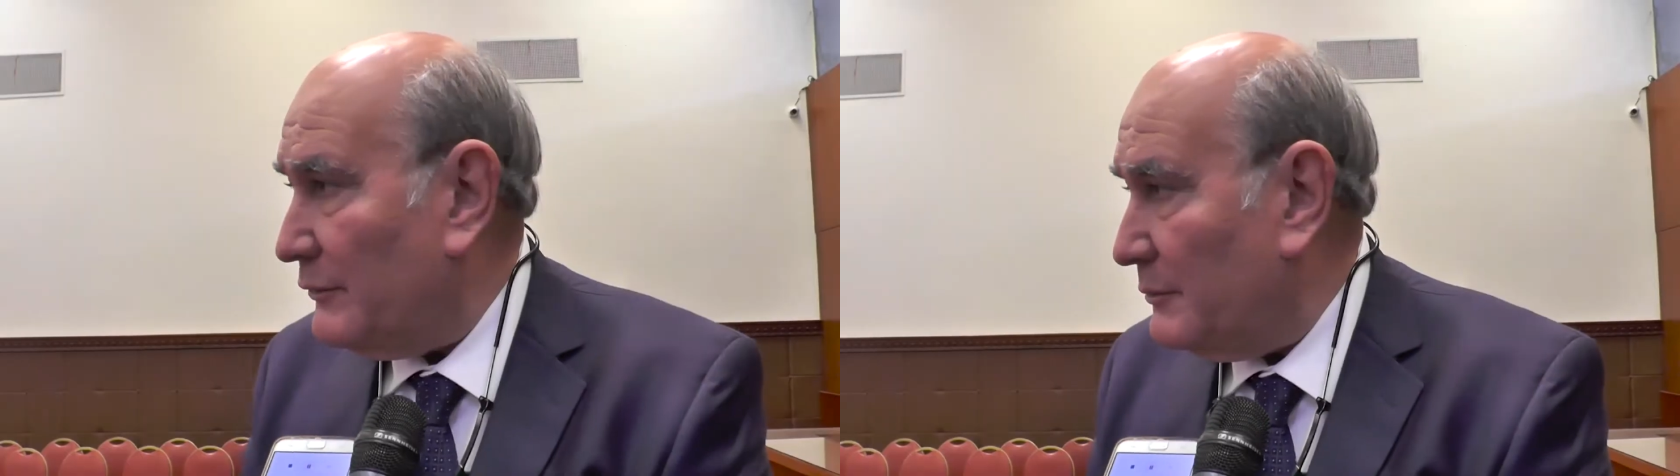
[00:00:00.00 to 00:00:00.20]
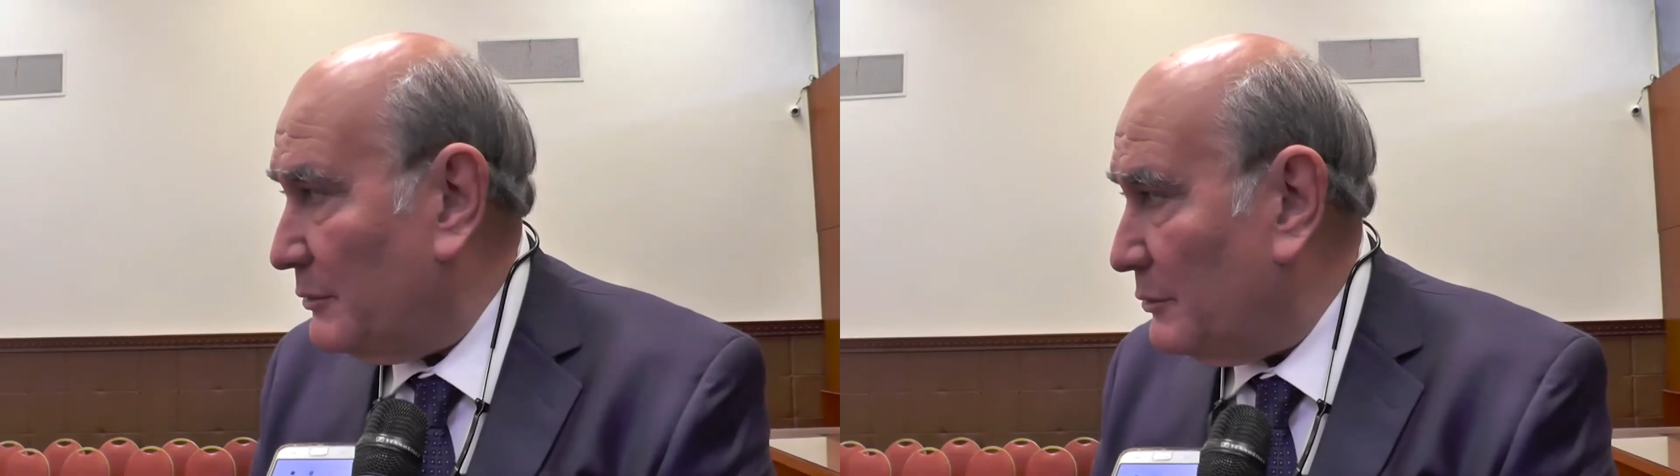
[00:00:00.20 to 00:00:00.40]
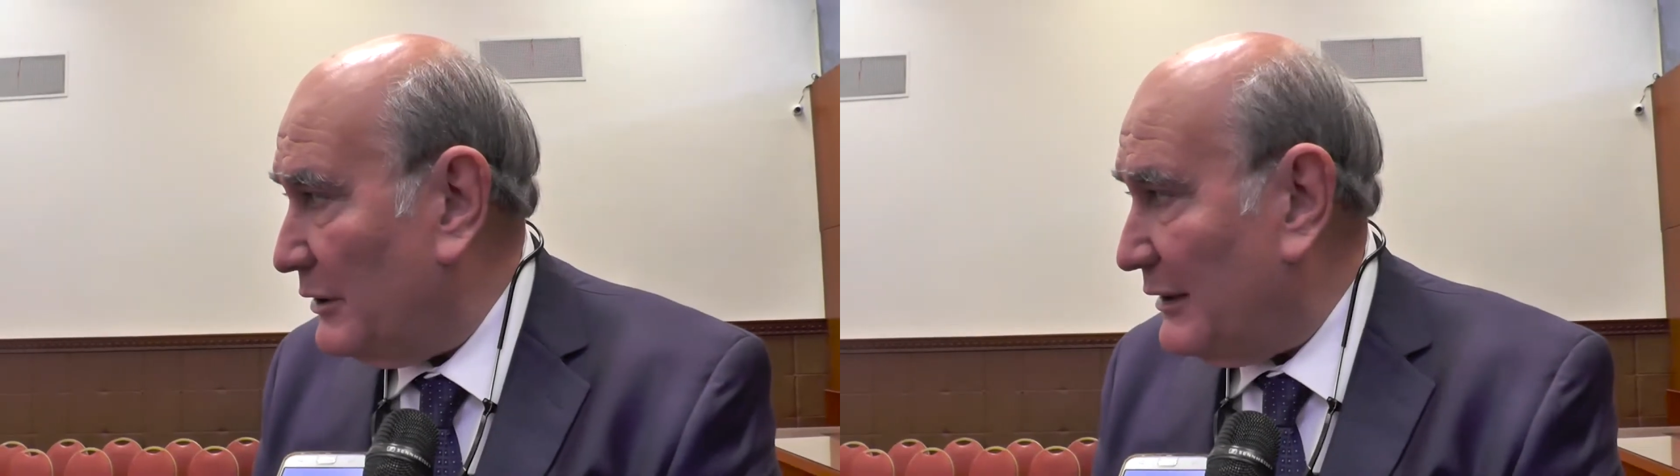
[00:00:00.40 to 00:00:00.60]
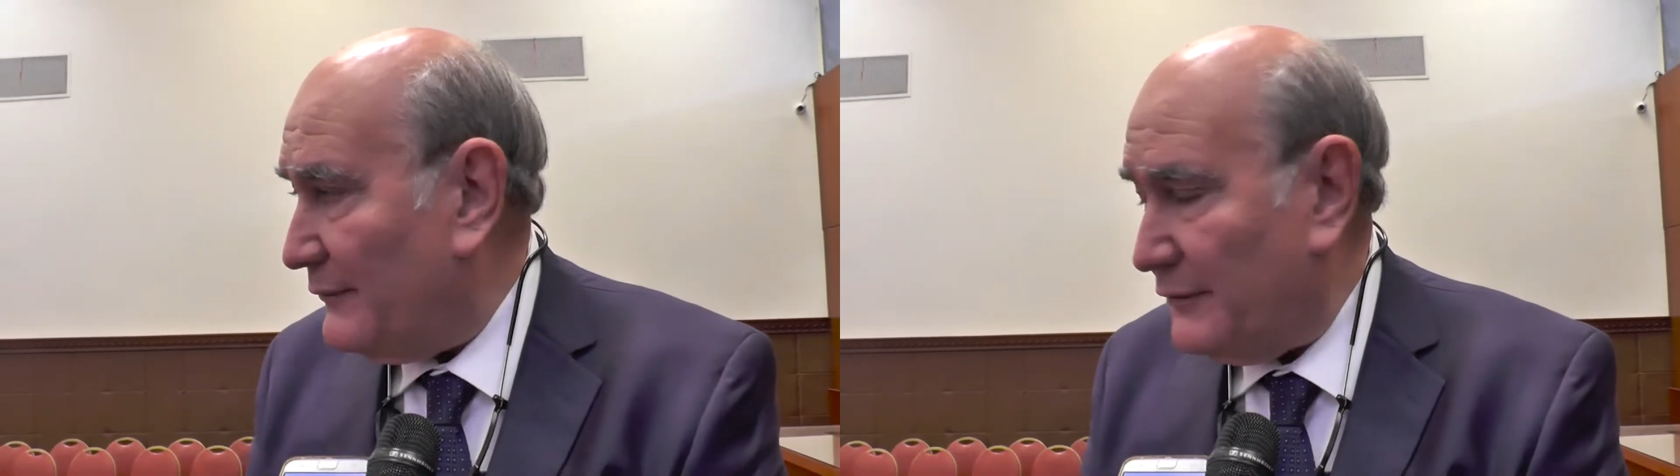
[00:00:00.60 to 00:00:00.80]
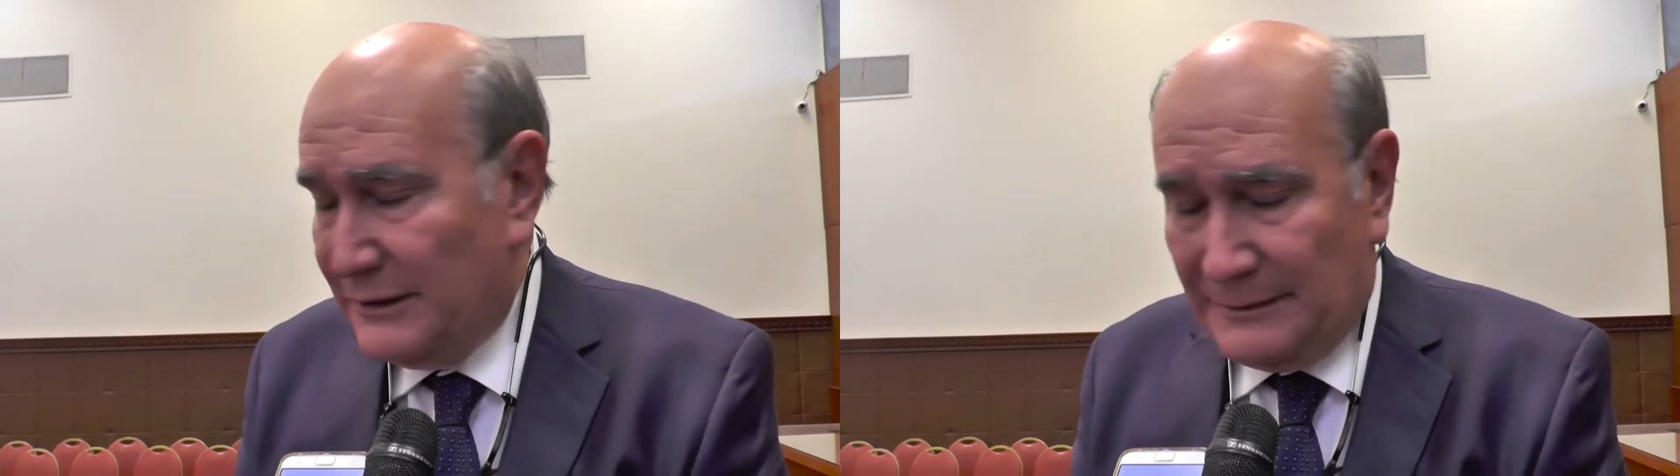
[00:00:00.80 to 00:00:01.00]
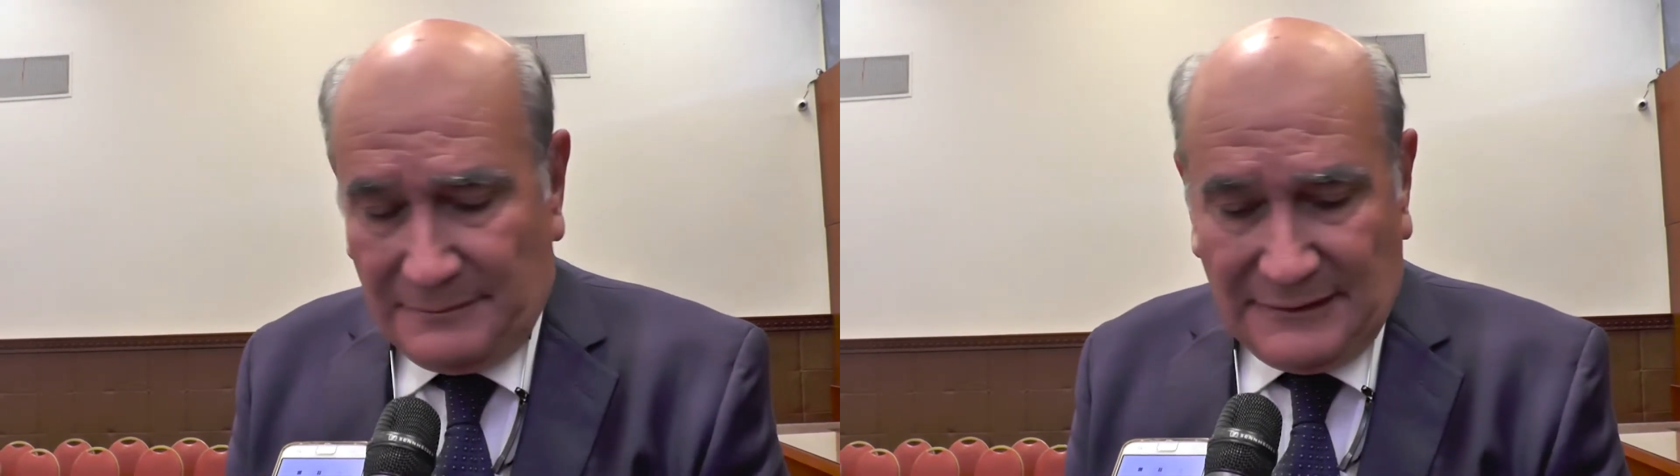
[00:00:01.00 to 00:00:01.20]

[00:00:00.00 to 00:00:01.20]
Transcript: que fue muy buena, fue